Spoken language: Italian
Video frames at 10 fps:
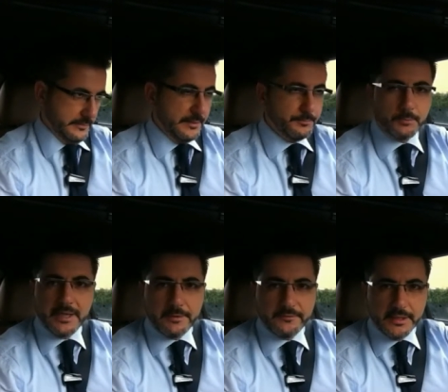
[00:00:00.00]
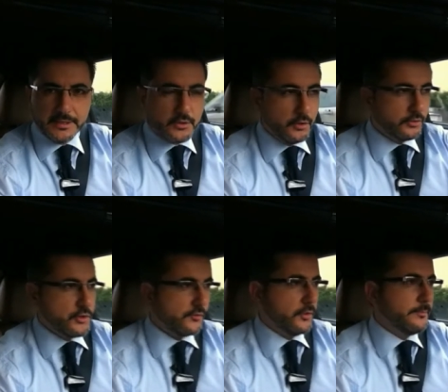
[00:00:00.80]
il problema viene risolto
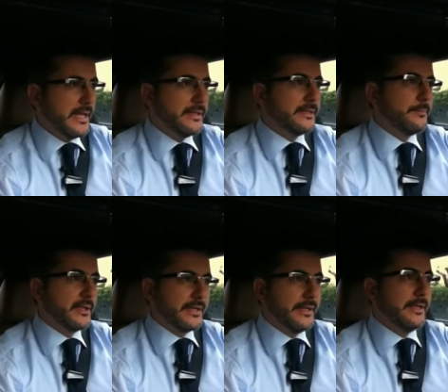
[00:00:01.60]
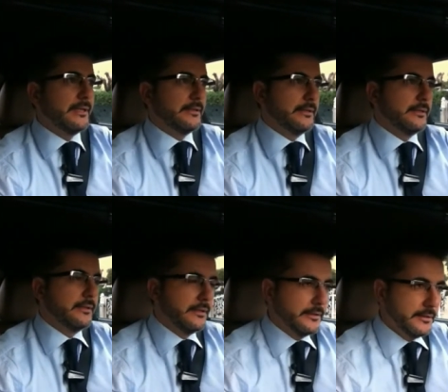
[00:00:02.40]
agevolmente perché il,